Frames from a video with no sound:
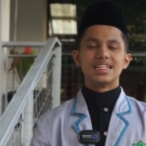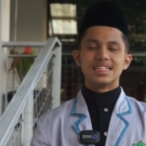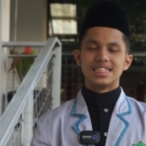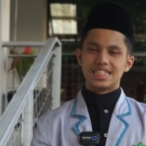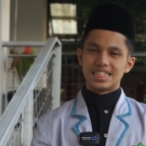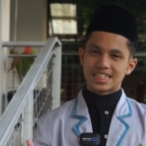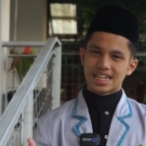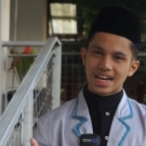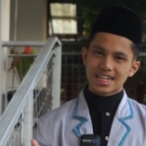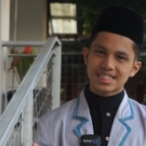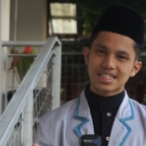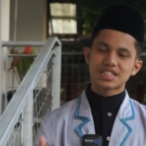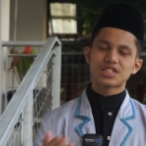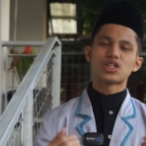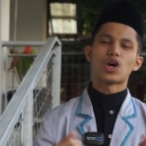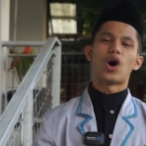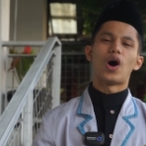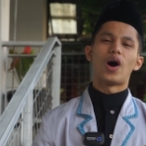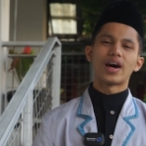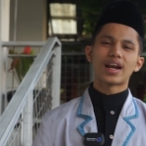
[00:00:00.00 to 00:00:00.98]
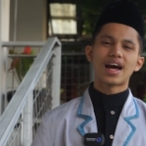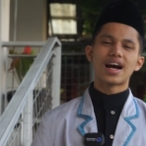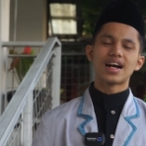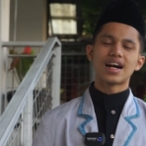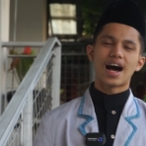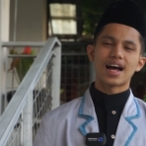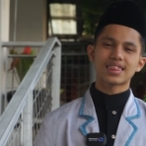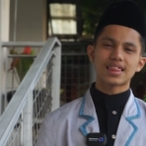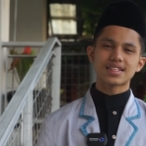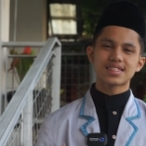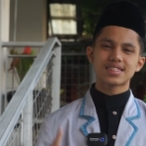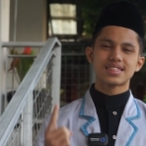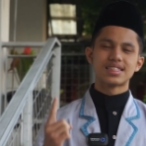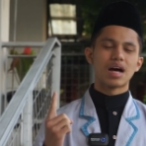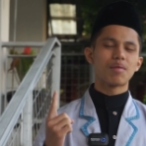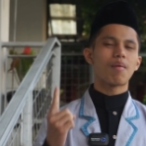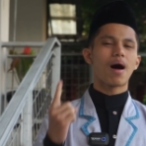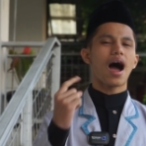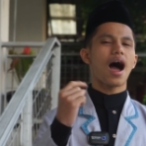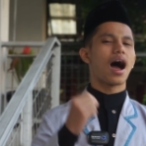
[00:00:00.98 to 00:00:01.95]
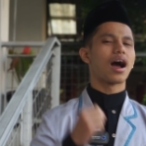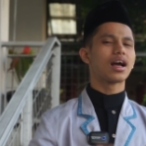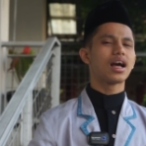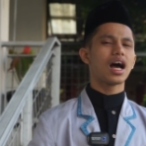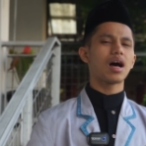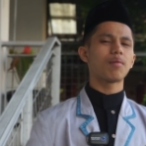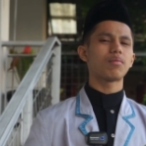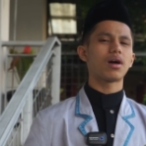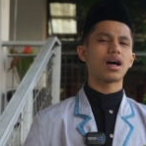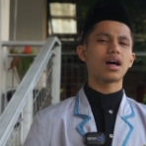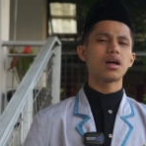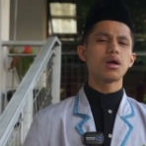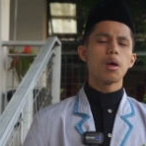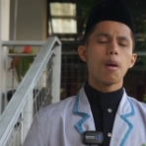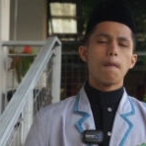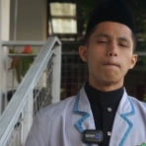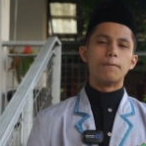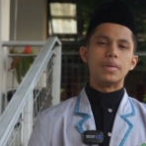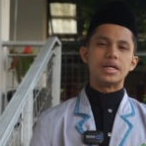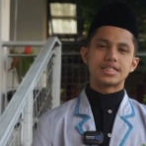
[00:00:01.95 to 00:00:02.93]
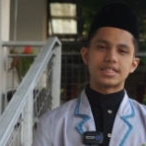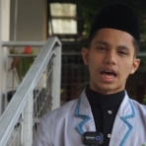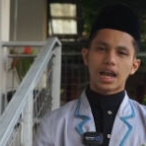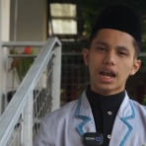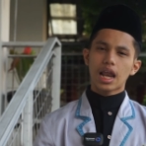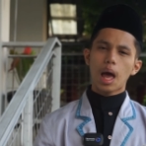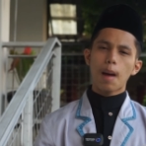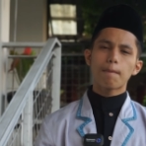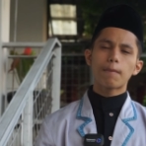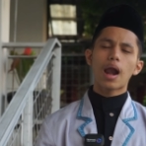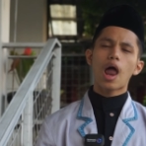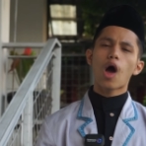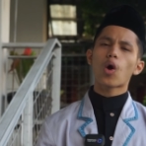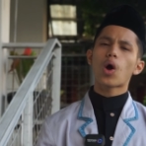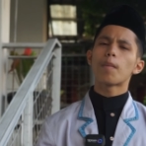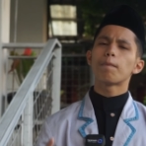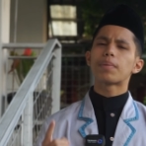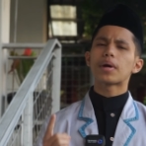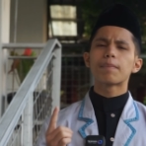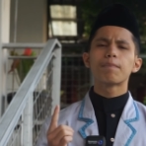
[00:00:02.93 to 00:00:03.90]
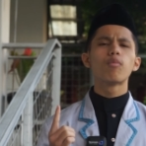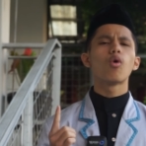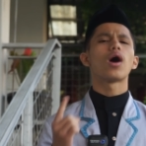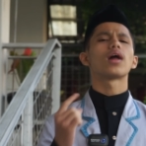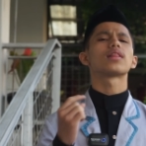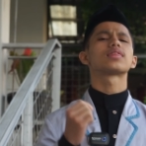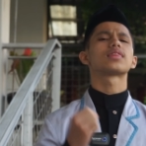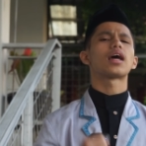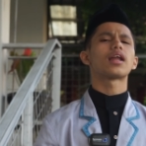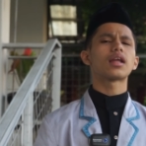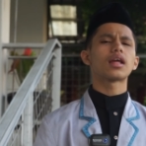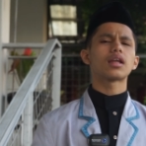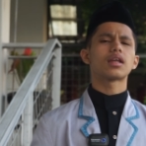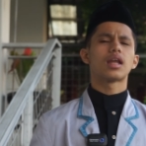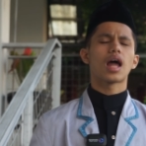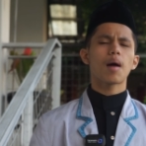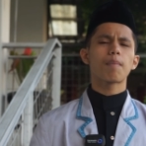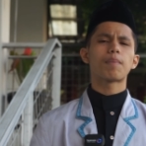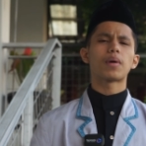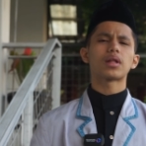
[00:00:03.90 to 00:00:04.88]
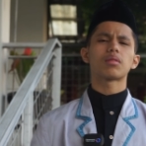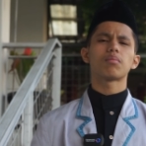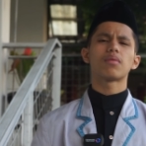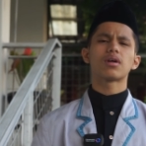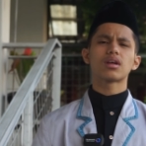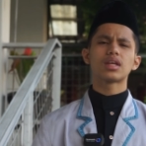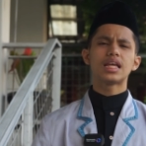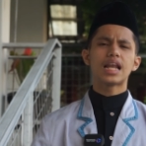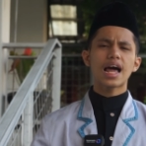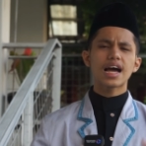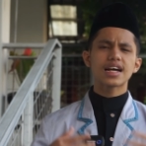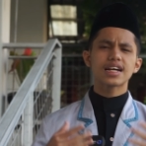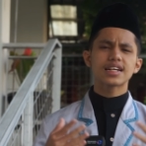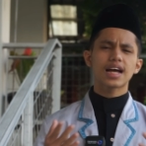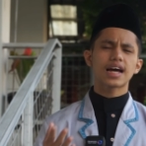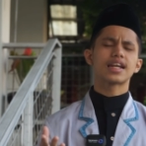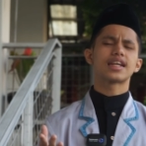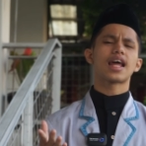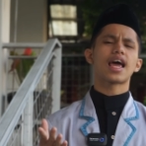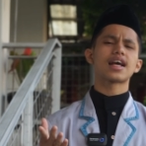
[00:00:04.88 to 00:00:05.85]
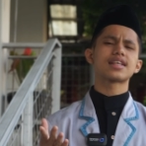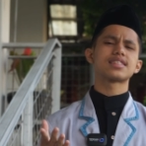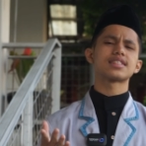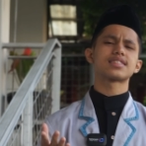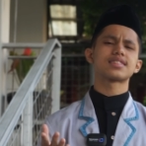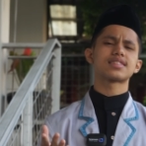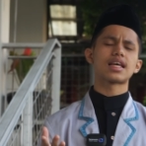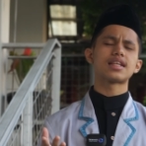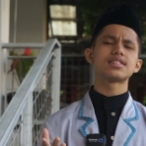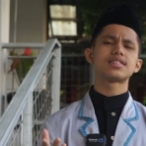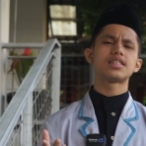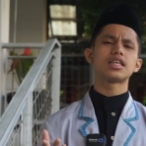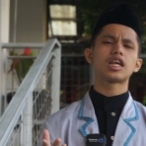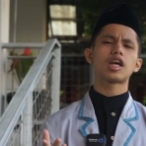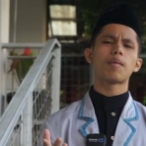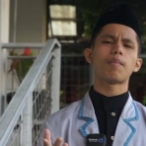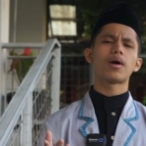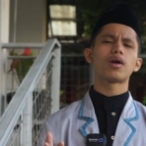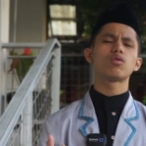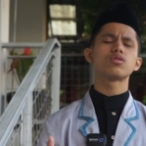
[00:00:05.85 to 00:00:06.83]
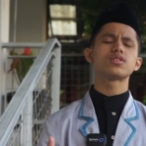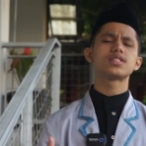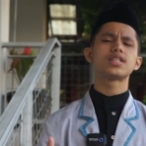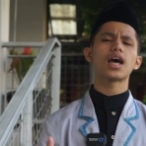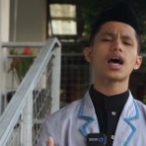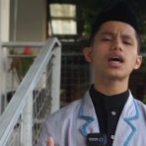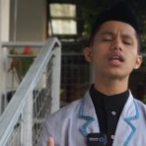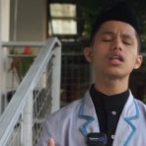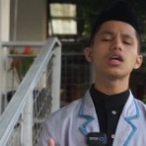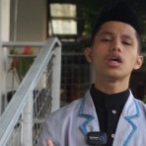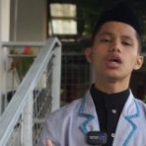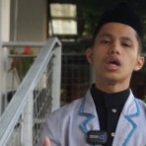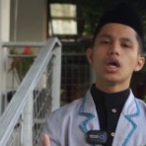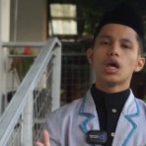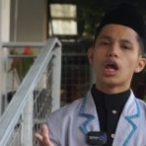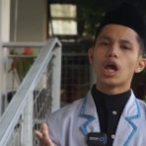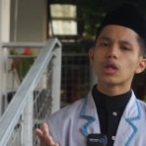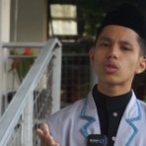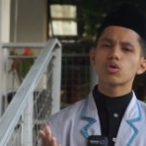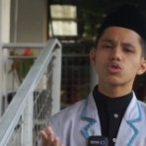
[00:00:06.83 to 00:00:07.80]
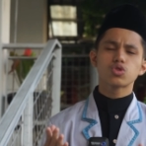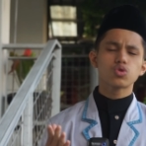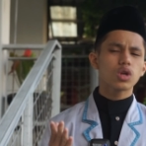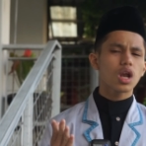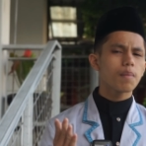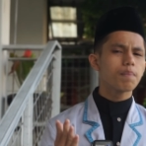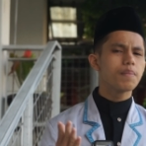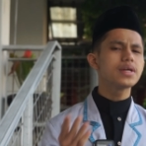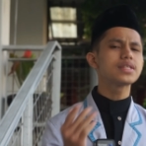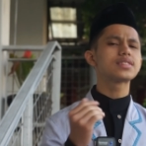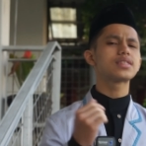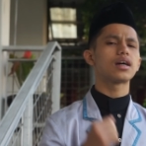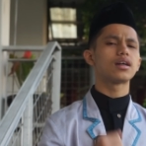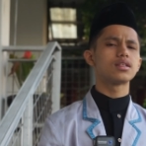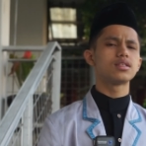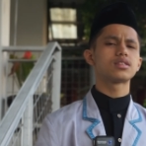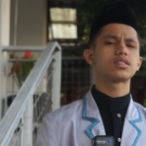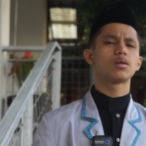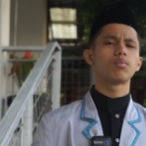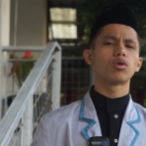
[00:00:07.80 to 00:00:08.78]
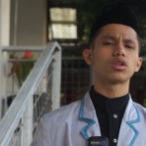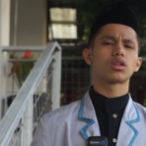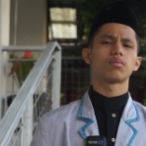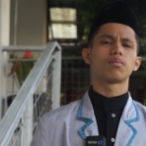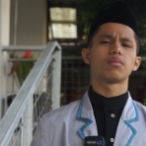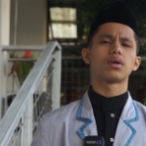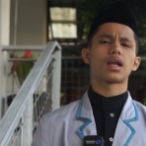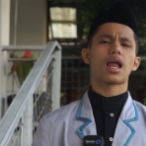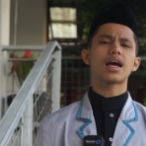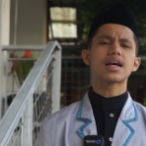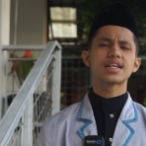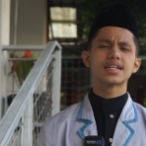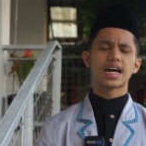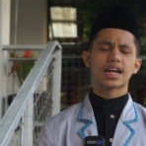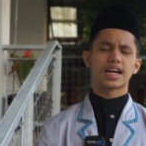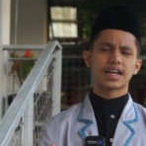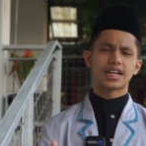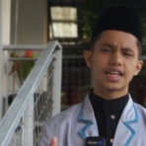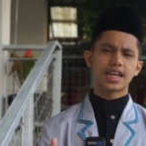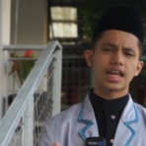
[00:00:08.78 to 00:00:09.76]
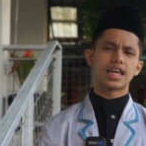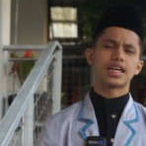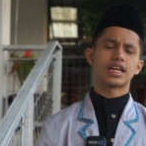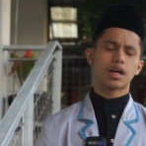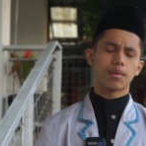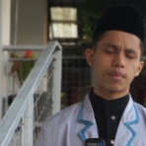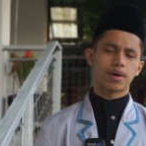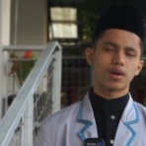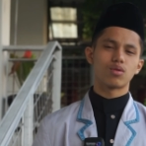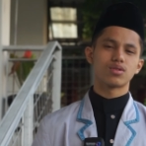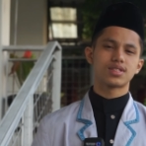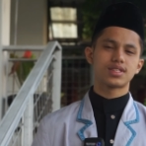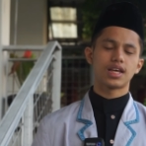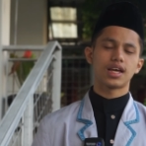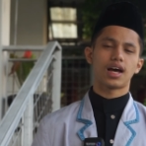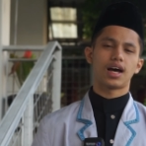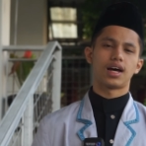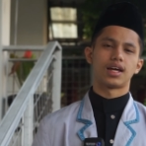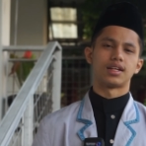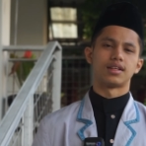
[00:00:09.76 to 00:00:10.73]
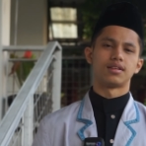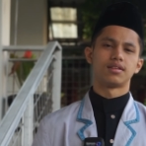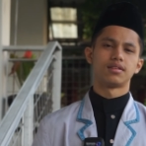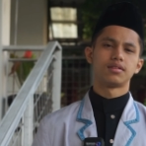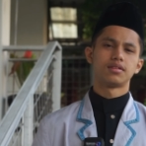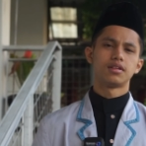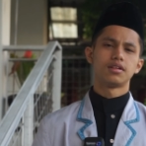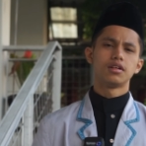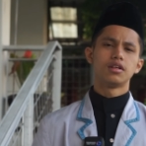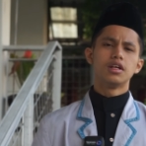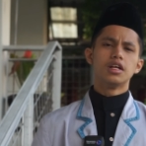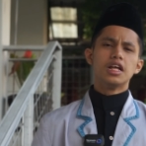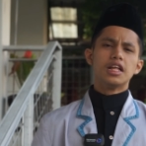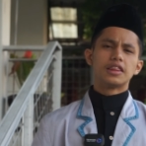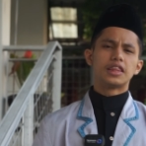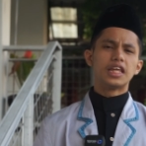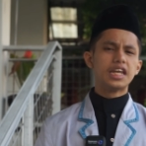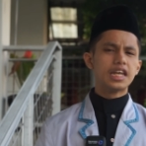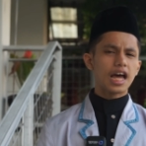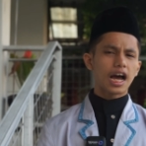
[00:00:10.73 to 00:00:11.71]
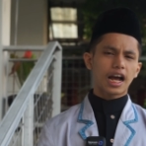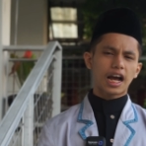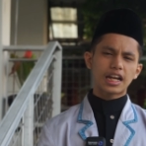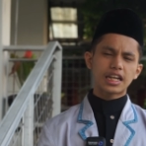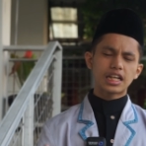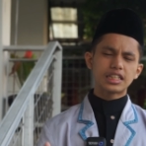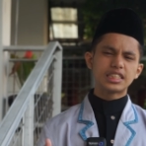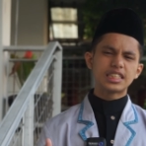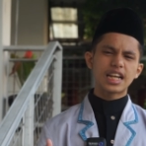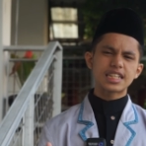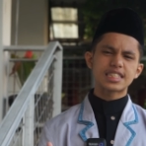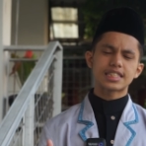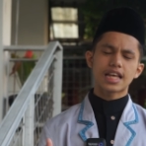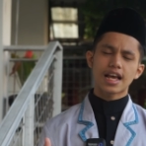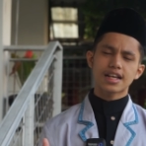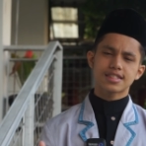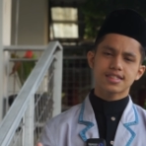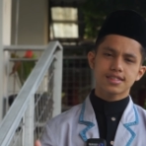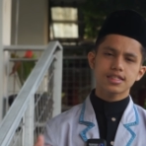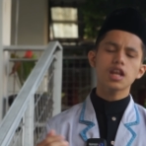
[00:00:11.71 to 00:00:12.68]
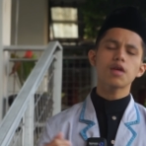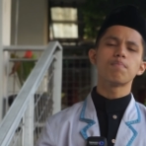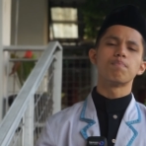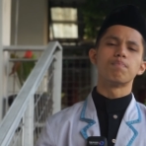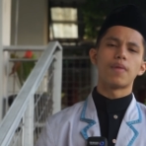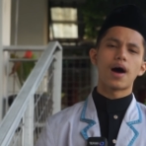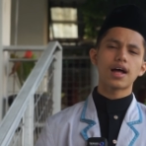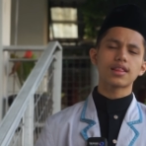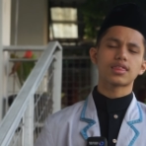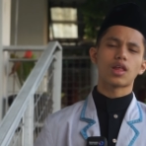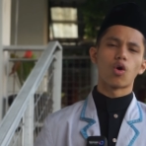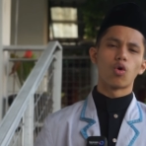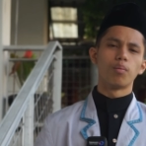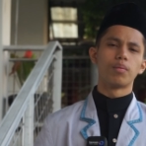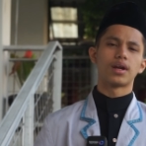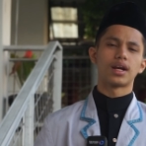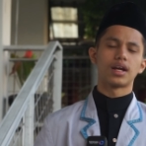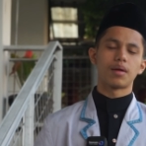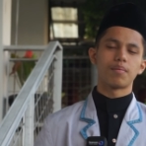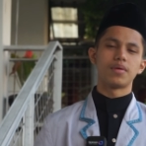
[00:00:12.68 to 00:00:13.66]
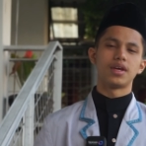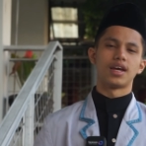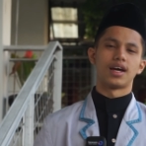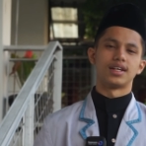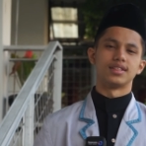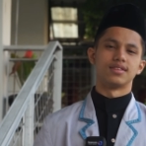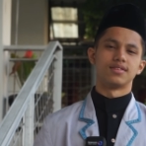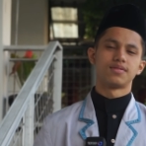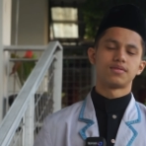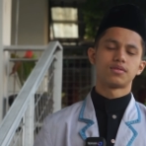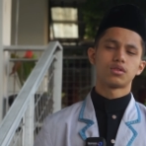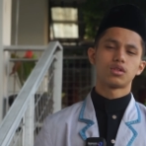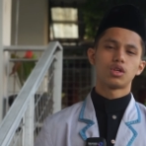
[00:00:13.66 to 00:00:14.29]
Jika seseorang atas nama agama misalnya melakukan perbuatan yang dapat menghilangkan eksistensi kemanusiaan, itu sudah bisa disebut melanggar nilai kemanusiaan. Tindakannya jelas ekstrim atau berlebihan.